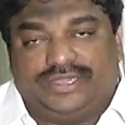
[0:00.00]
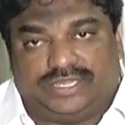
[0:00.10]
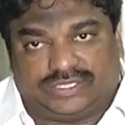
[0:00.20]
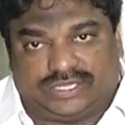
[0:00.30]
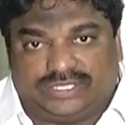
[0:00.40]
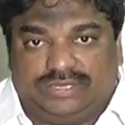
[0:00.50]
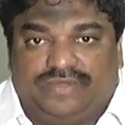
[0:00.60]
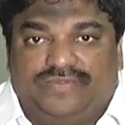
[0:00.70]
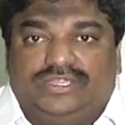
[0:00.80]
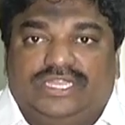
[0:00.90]
ఇంట్రెస్ట్గా
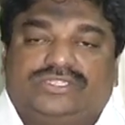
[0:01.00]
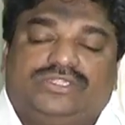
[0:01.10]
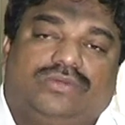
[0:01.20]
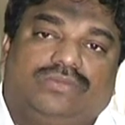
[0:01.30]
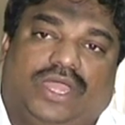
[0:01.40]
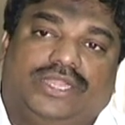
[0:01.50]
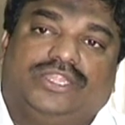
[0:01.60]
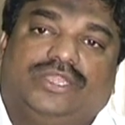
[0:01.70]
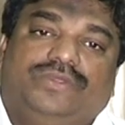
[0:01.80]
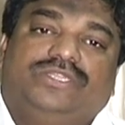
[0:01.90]
సినిమా ఫీల్డ్ చేస్తున్నాం
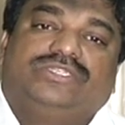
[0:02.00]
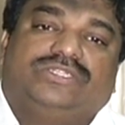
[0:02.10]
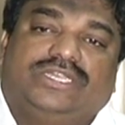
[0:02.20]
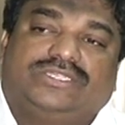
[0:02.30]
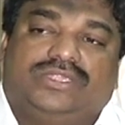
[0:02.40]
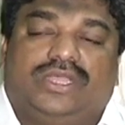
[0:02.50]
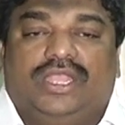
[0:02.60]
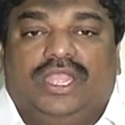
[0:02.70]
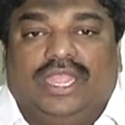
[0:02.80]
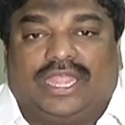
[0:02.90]
అనదర్ బిజినెస్ చేస్తున్నాం
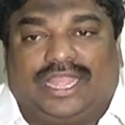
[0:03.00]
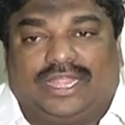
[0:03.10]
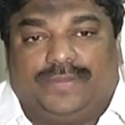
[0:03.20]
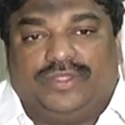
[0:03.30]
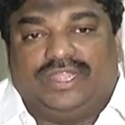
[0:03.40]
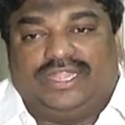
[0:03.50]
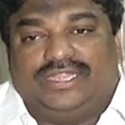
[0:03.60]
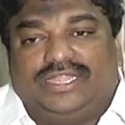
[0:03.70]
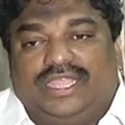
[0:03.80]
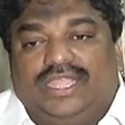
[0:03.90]
కాకపోతే
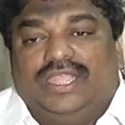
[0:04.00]
ఏంటంటే